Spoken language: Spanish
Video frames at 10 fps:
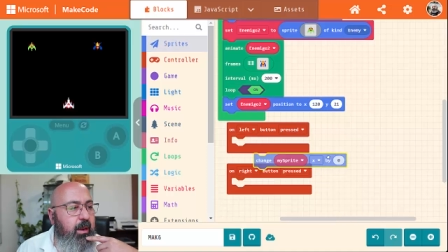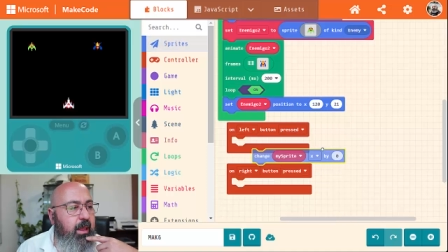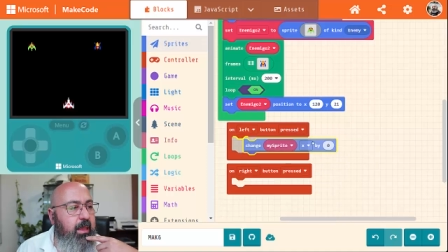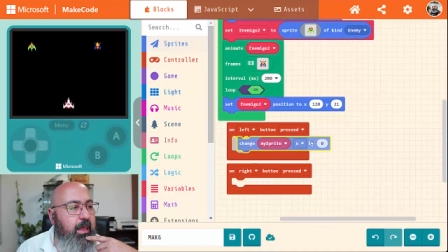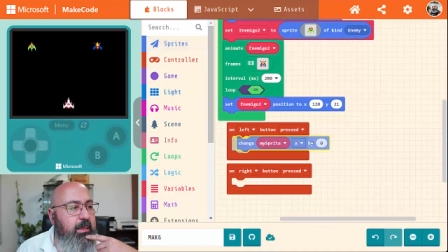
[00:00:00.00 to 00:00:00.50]
en
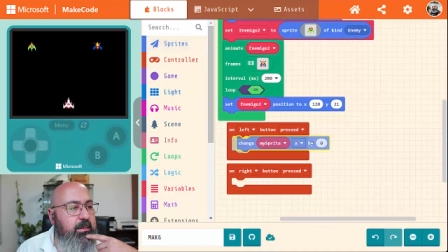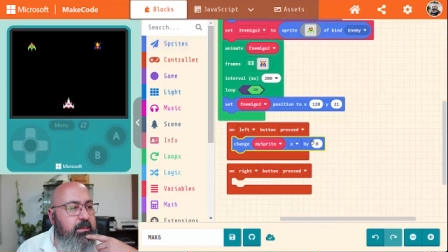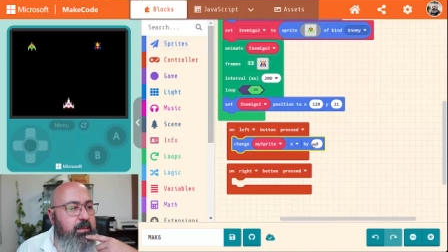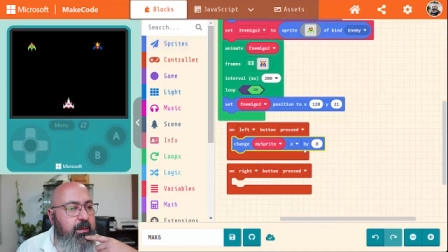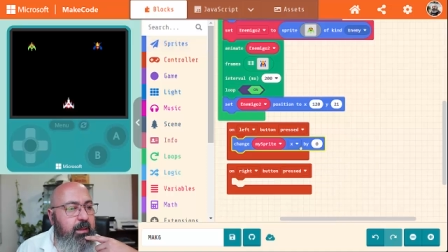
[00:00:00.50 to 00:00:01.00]

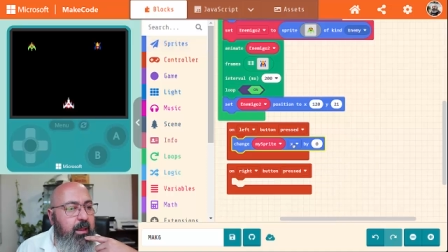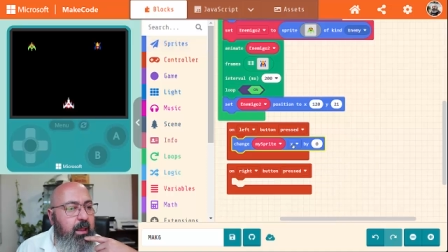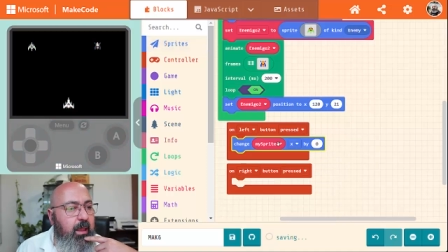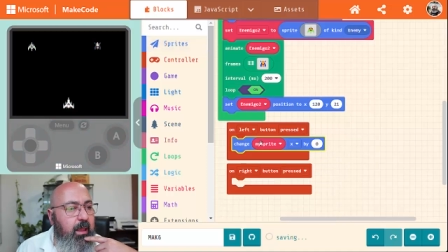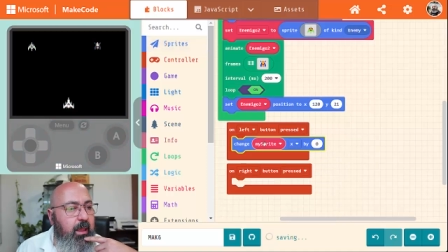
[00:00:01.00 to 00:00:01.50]
X
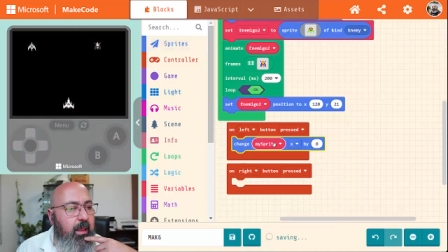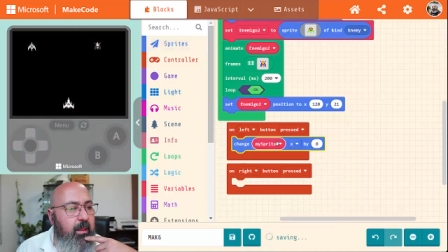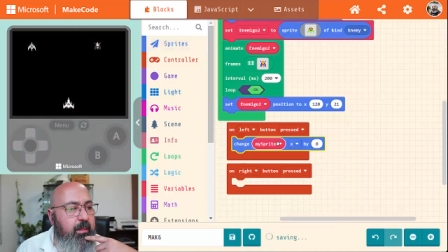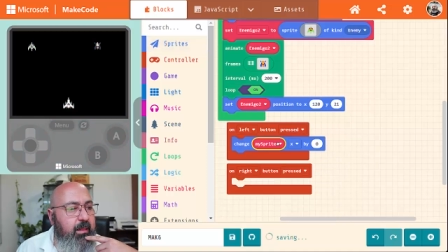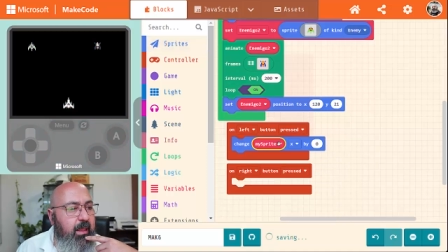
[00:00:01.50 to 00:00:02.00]

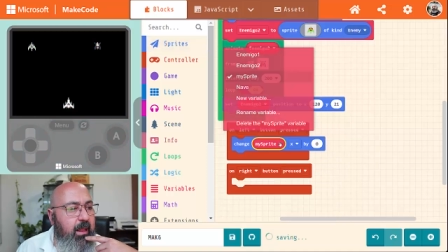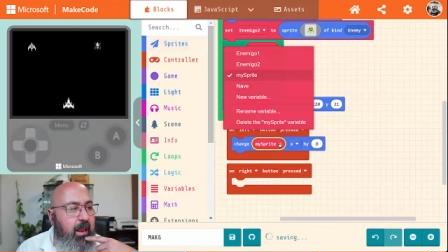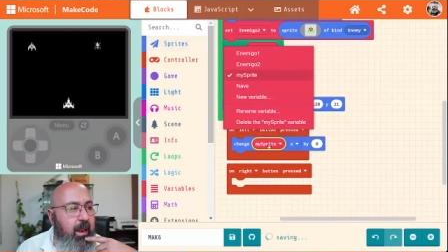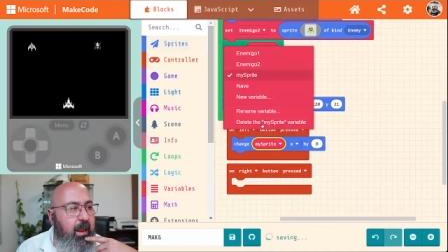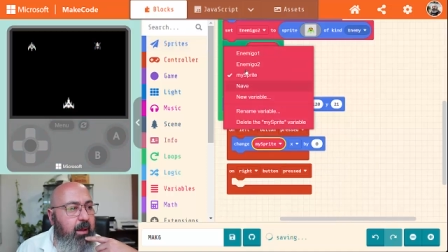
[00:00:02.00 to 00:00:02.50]
eh, de
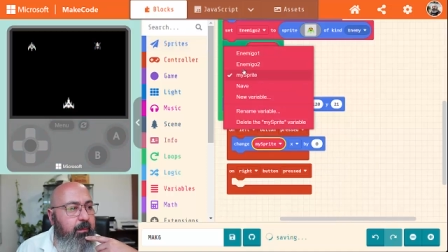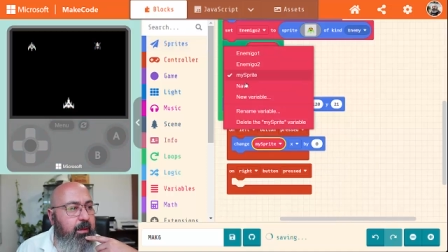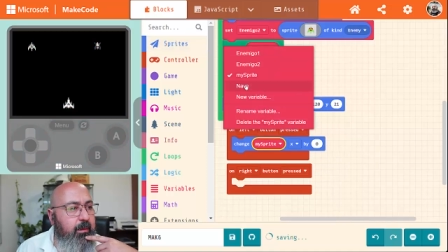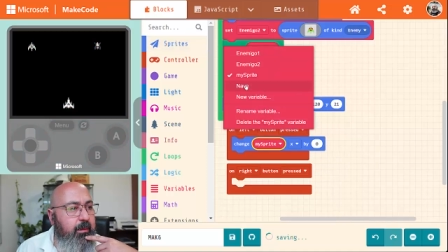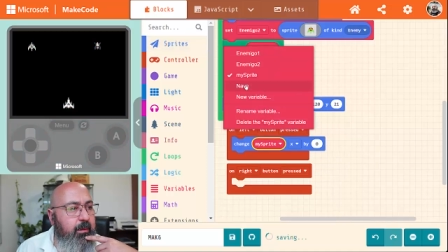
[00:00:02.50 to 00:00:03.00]
la
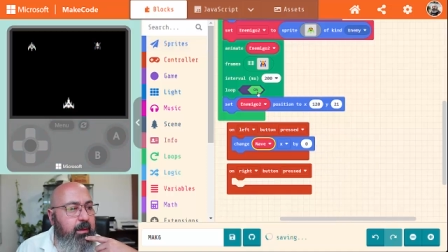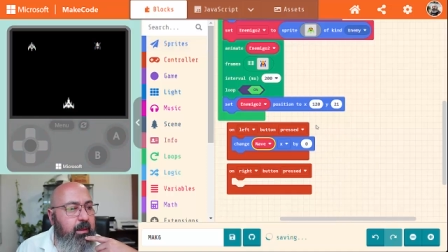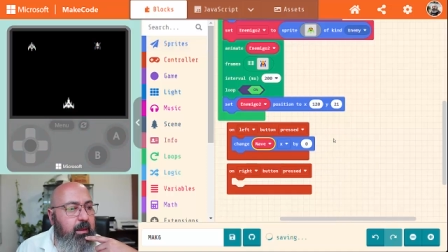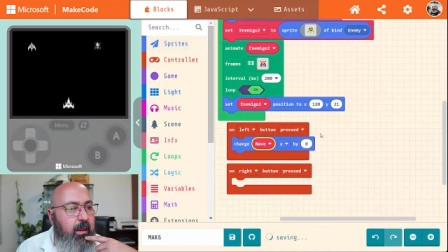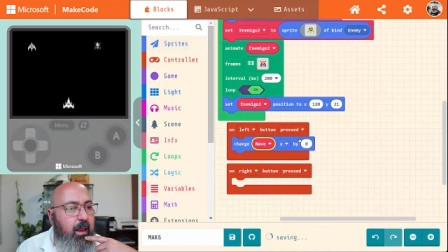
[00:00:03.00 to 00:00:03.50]
nave,
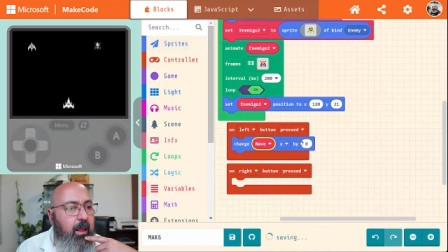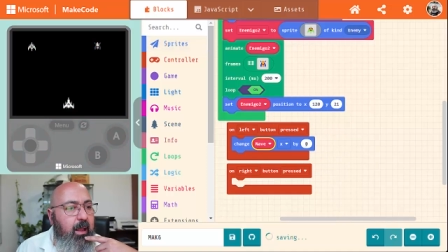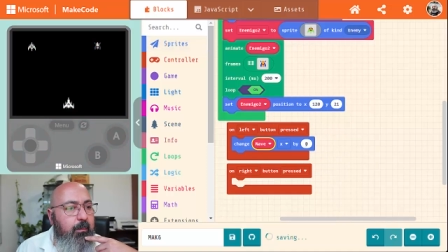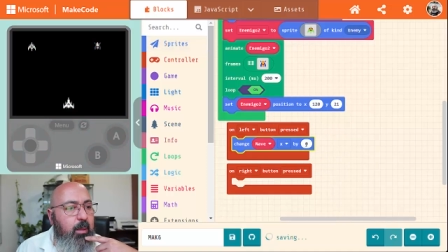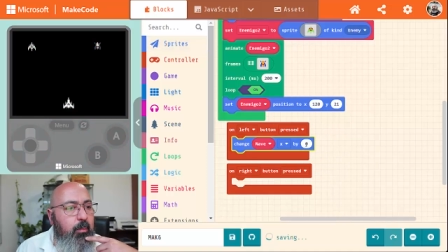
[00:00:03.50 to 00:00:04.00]
que la
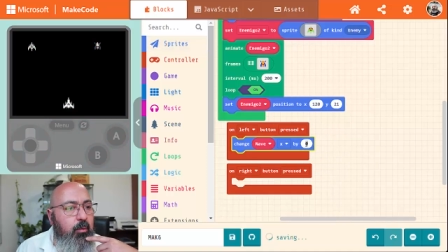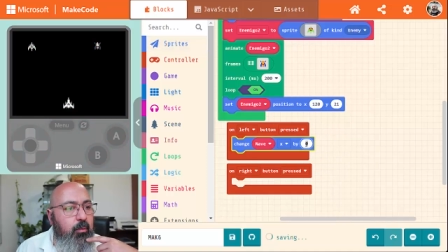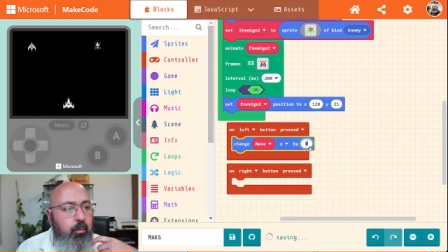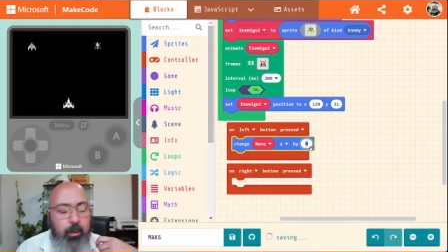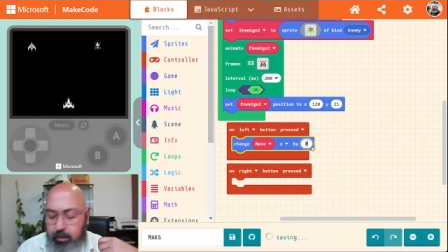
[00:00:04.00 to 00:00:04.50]
cambie por
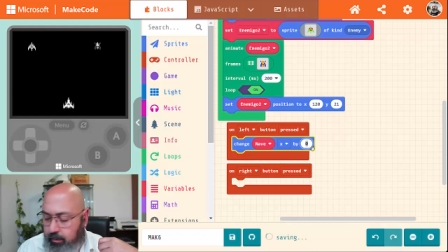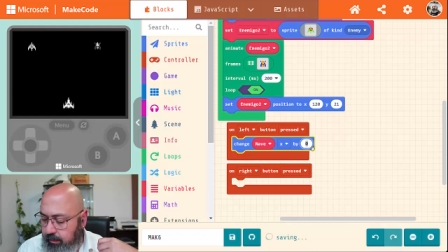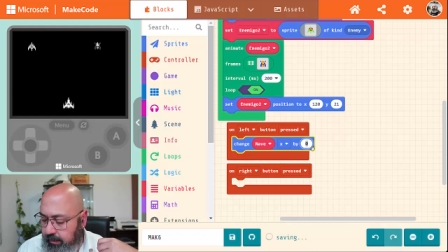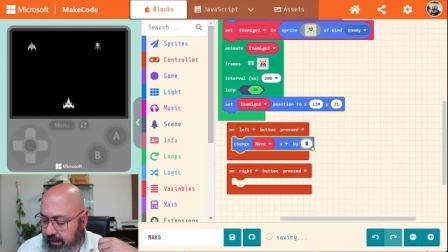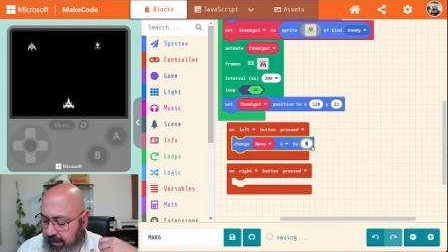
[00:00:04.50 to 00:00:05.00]
un número
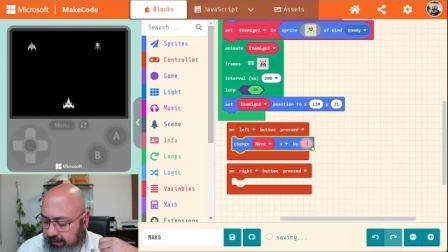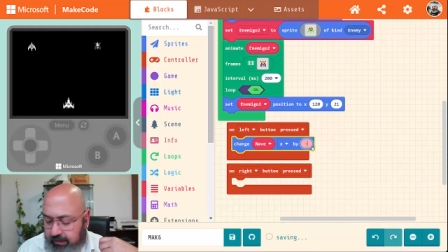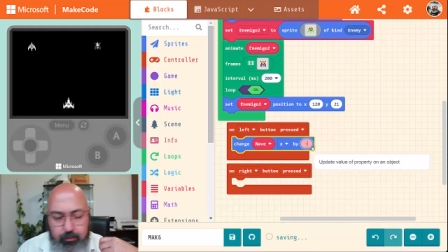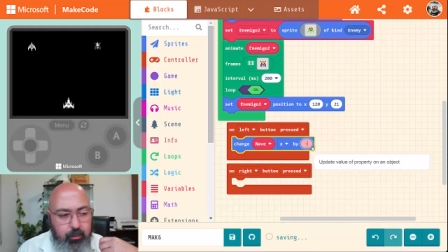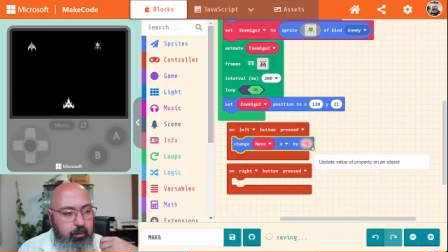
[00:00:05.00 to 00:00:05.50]

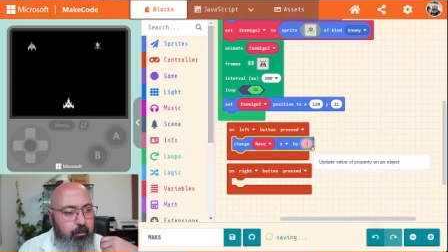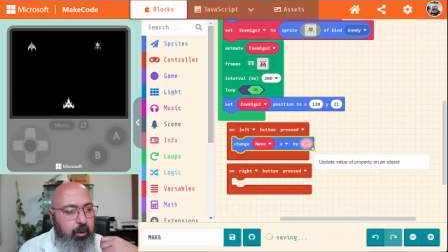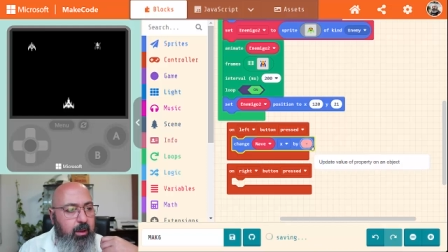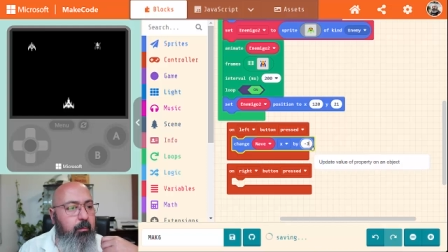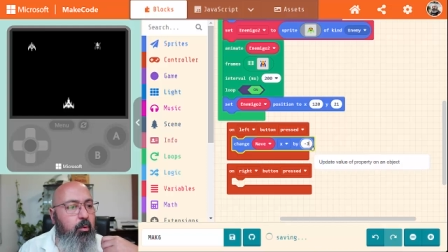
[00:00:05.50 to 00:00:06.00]
negativo,
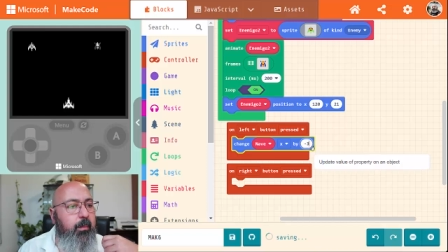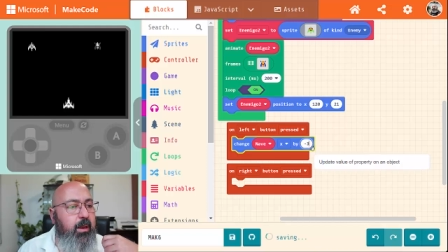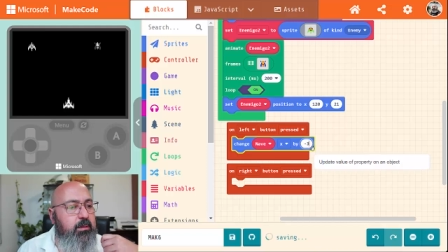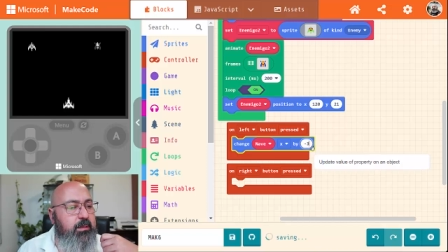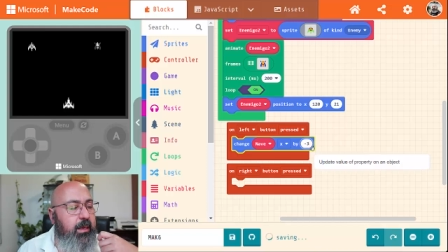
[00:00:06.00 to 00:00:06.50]
por ejemplo un
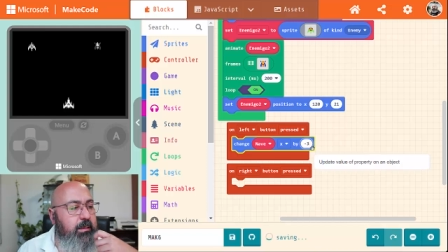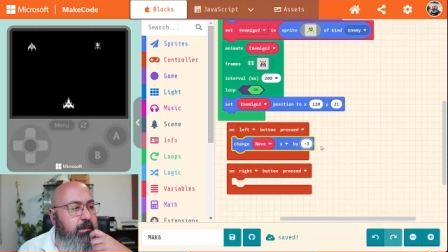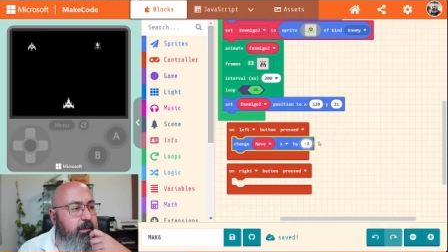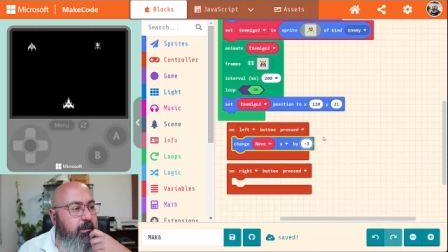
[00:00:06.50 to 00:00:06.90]
menos 3.